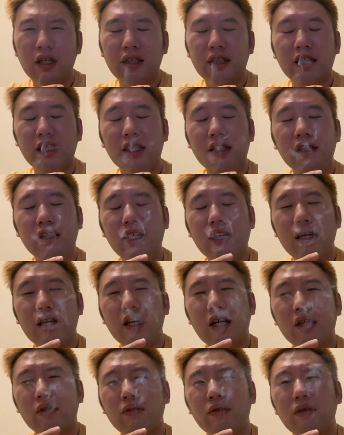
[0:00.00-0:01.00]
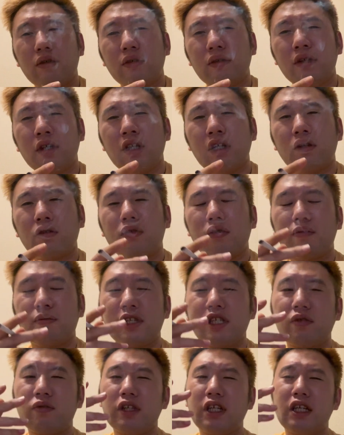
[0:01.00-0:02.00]
なんで、あの、この
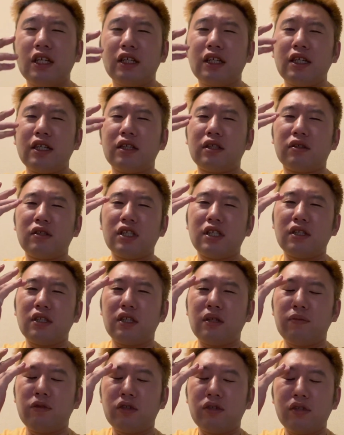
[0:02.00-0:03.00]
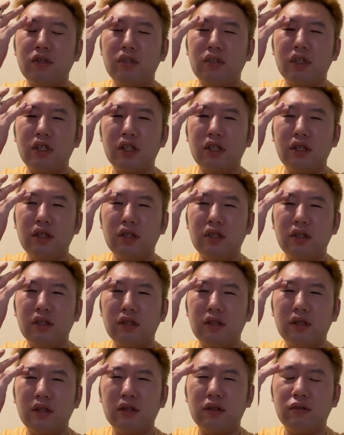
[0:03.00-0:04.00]
ミソリアン計画については僕、
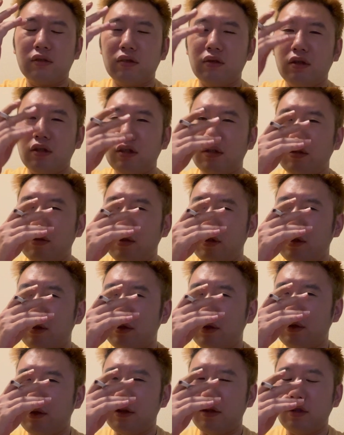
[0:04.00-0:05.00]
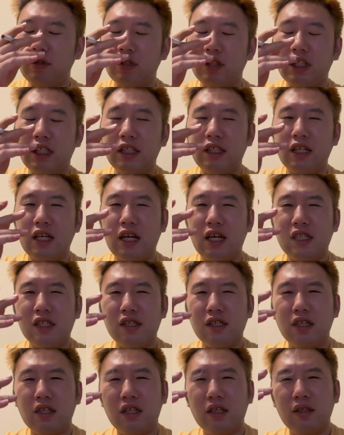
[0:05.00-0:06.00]
ちょっと、かなり
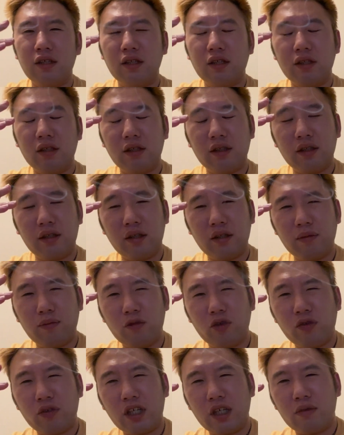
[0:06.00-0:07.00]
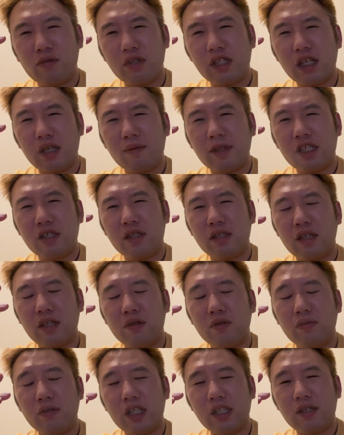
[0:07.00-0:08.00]
熱いものがございまして、
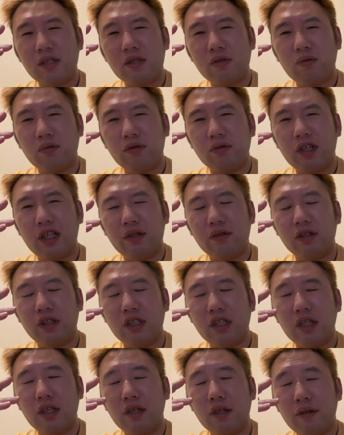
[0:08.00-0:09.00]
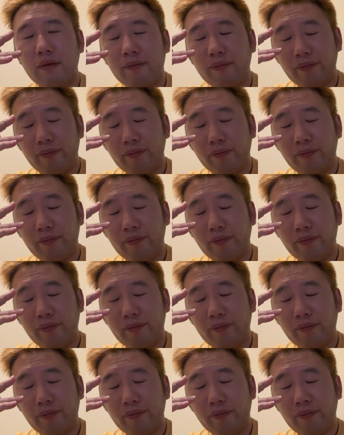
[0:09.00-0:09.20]
情熱相当あるんで、